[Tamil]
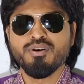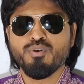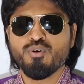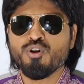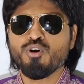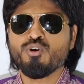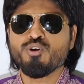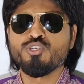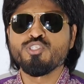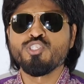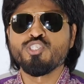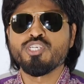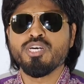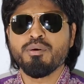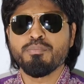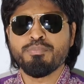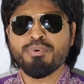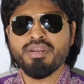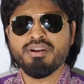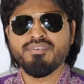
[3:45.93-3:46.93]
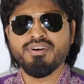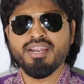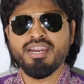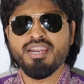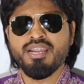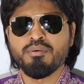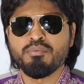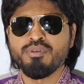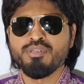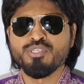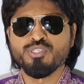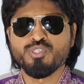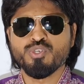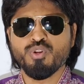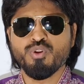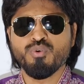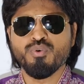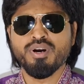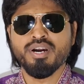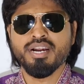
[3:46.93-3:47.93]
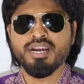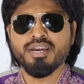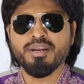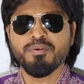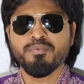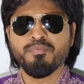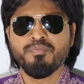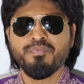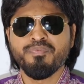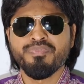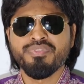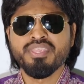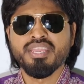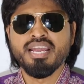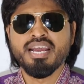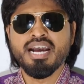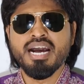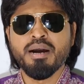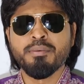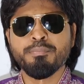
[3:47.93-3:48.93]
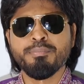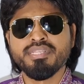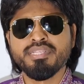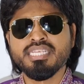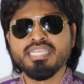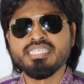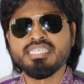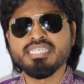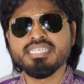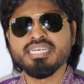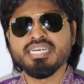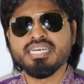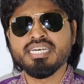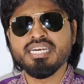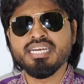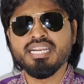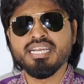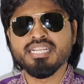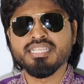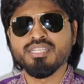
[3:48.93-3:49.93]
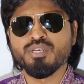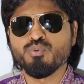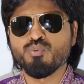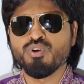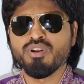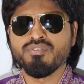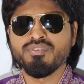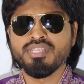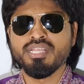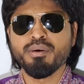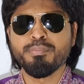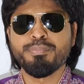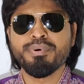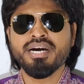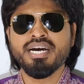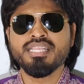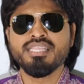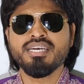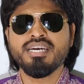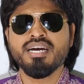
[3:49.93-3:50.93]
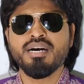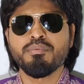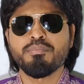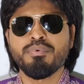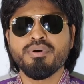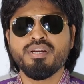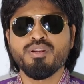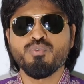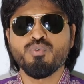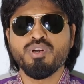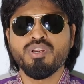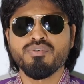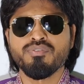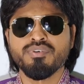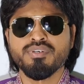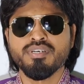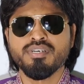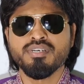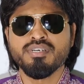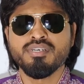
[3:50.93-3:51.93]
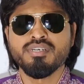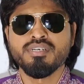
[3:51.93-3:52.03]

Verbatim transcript: ஒரு கொஞ்சம் பரவாயில்ல அப்படின்னு சொல்லுவாங்க ஐம்பத்தஞ்சுக்கு கீழே இருந்த உணவு தான் பாதுகாப்பான உணவு